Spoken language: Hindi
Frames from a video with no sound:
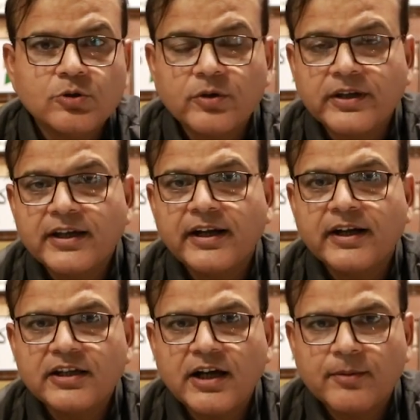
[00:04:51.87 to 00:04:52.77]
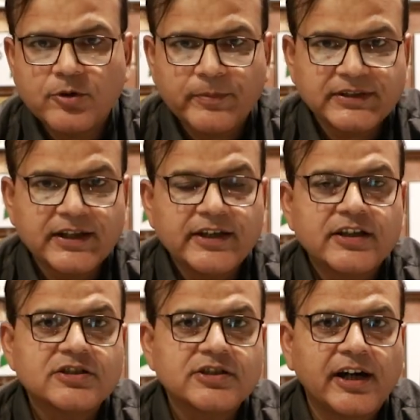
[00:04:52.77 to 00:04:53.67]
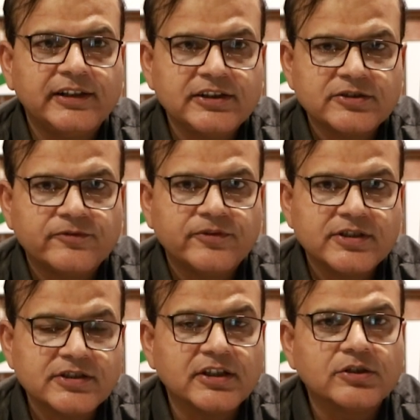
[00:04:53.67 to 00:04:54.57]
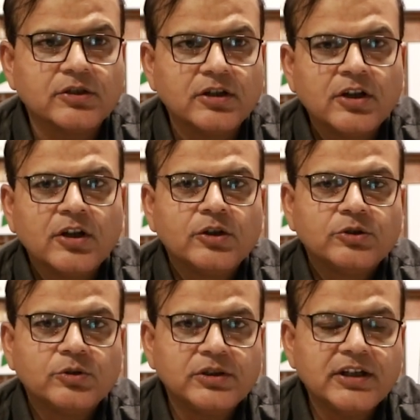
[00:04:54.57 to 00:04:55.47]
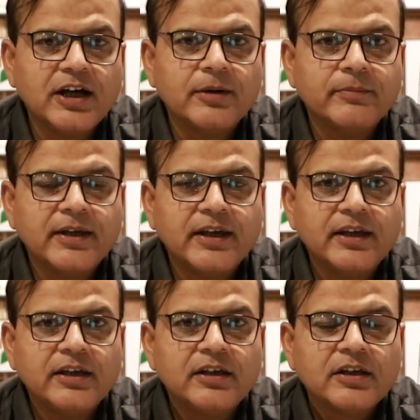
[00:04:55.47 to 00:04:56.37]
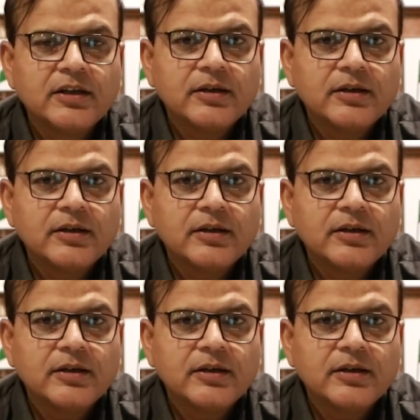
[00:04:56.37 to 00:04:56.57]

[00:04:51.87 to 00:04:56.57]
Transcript: जो कि इंडिया आपको पता है कि 40 फ़ीसद दुनिया में